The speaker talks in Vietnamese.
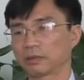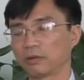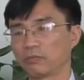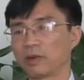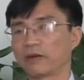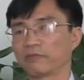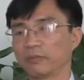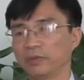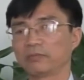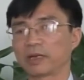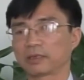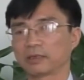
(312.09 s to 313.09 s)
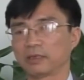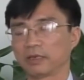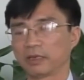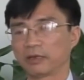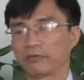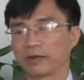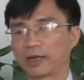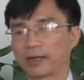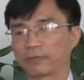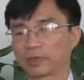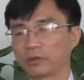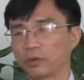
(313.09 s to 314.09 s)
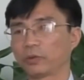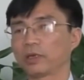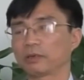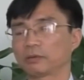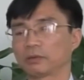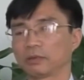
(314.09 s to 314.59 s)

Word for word: công bằng và minh bạch và kiên quyết